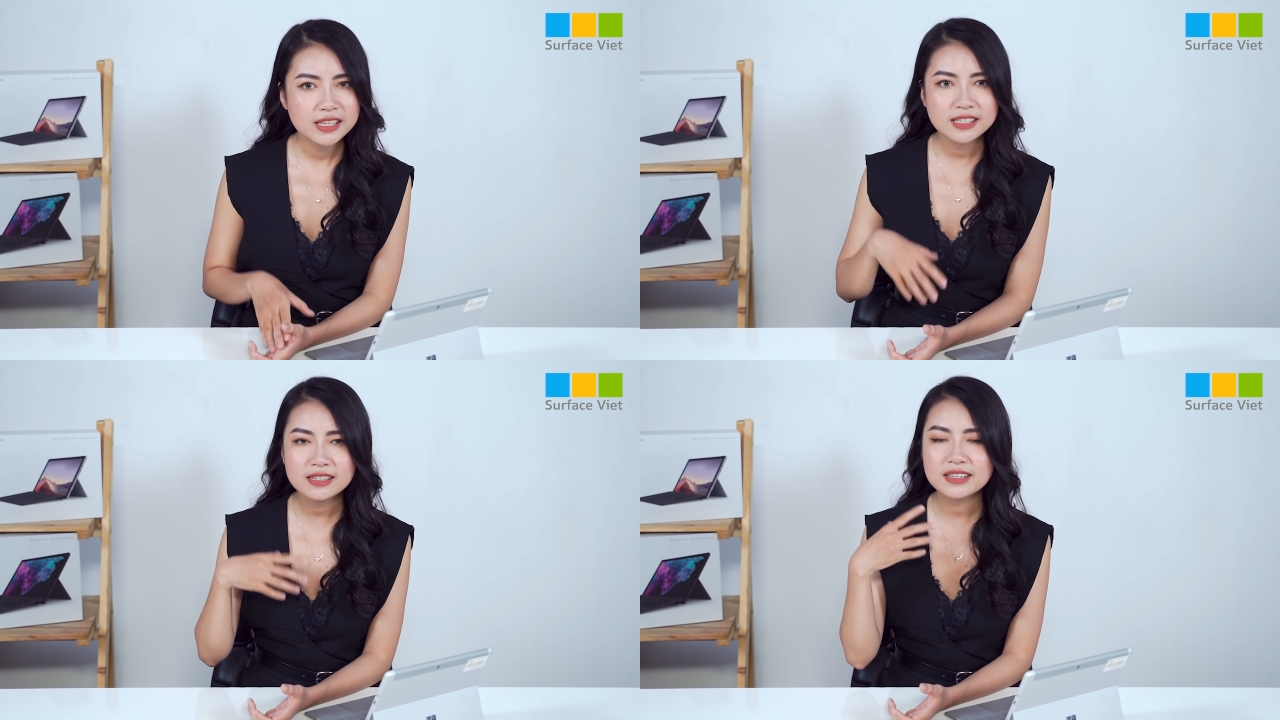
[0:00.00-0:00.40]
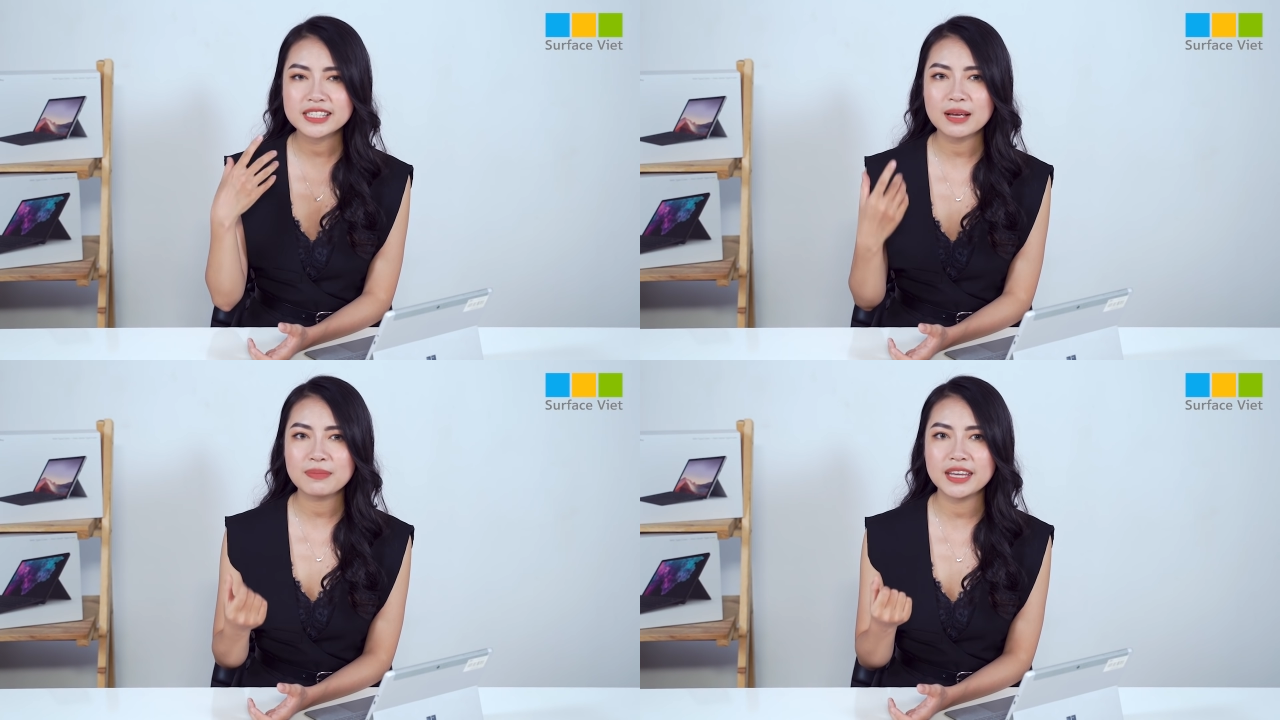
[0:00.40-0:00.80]
chưa được
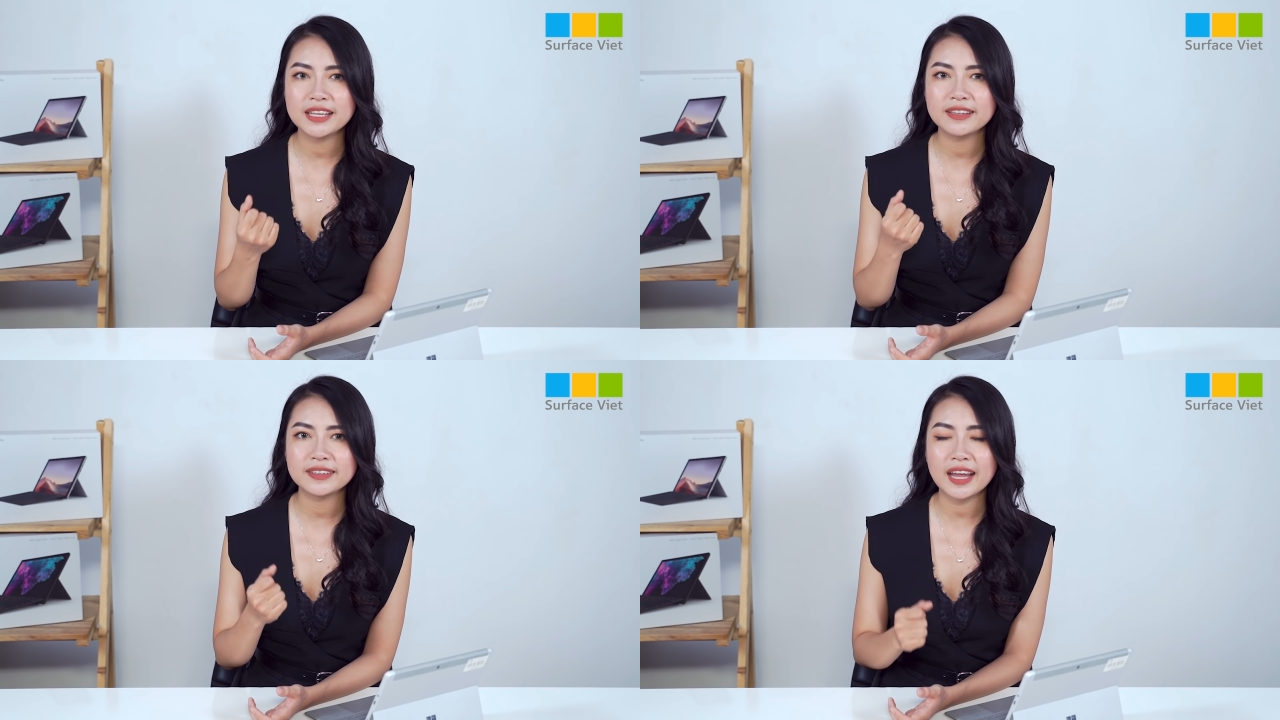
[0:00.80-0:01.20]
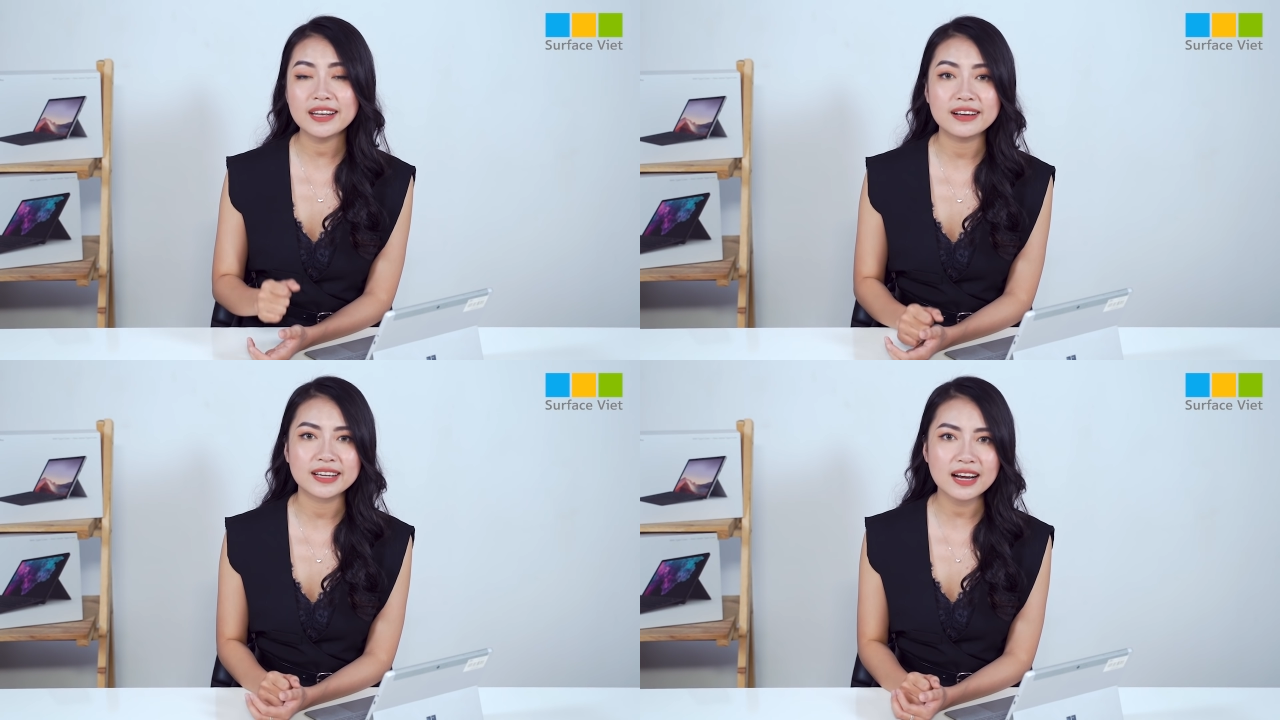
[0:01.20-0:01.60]
trang bị
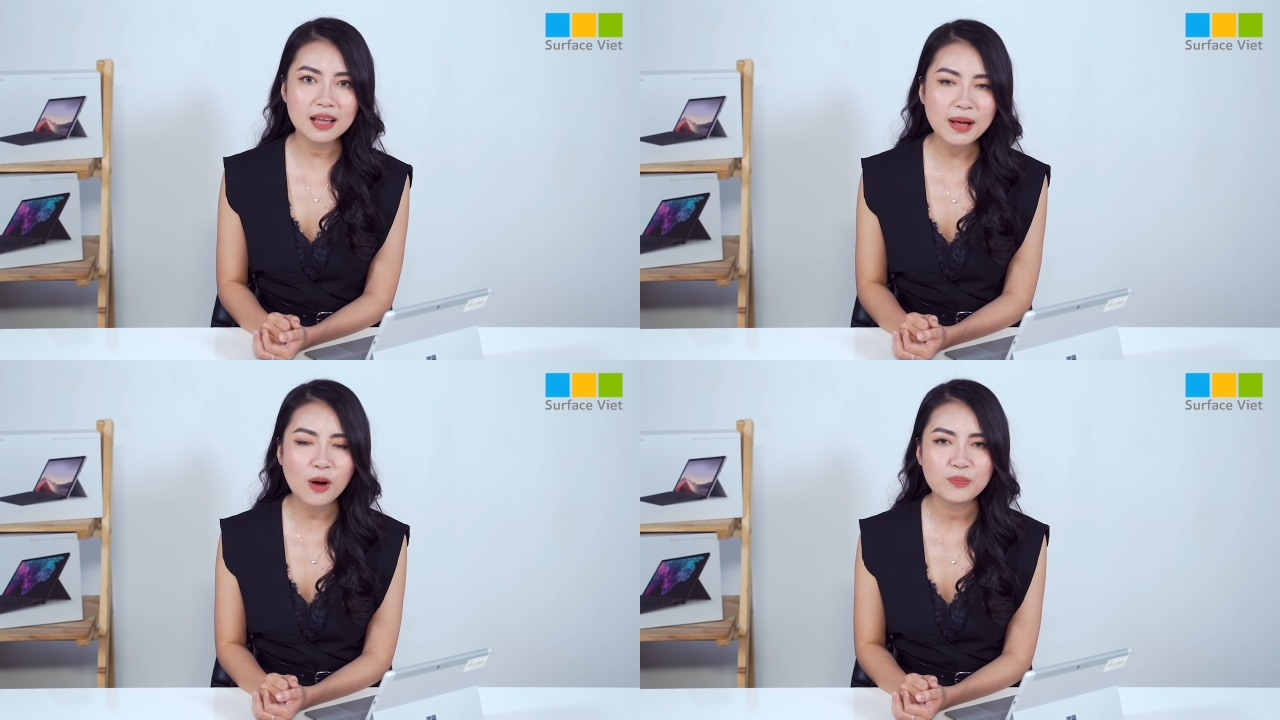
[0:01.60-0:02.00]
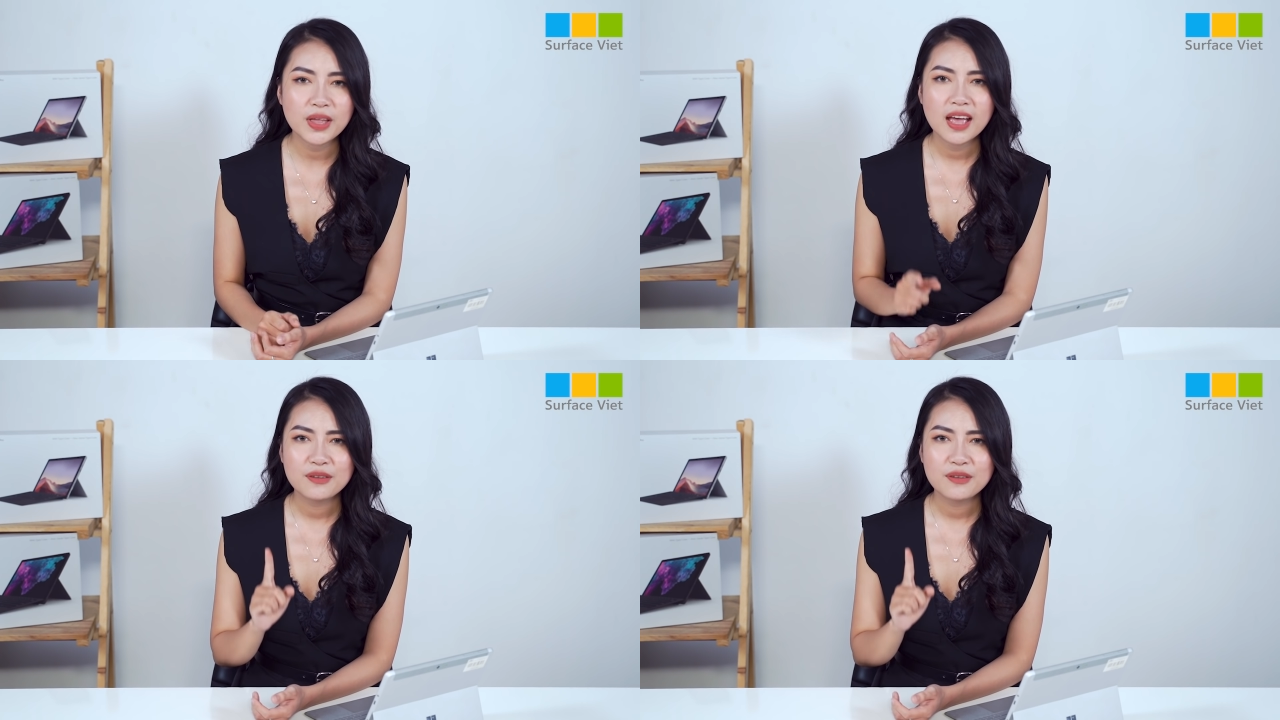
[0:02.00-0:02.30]
Internet ở các lớp học.